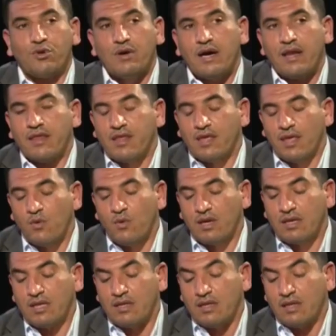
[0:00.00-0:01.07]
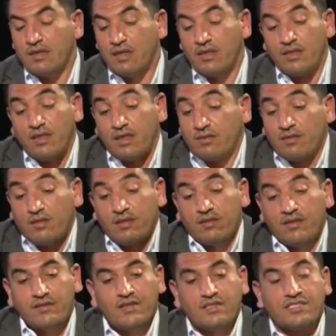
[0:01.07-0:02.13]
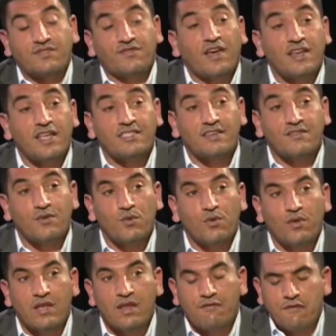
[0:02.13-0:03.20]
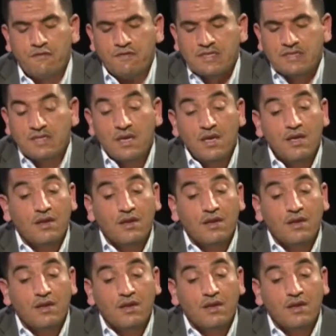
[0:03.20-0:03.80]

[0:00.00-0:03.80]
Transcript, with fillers: دور حاره ذاكي وكنا الصفي على حسابي اف الافافاس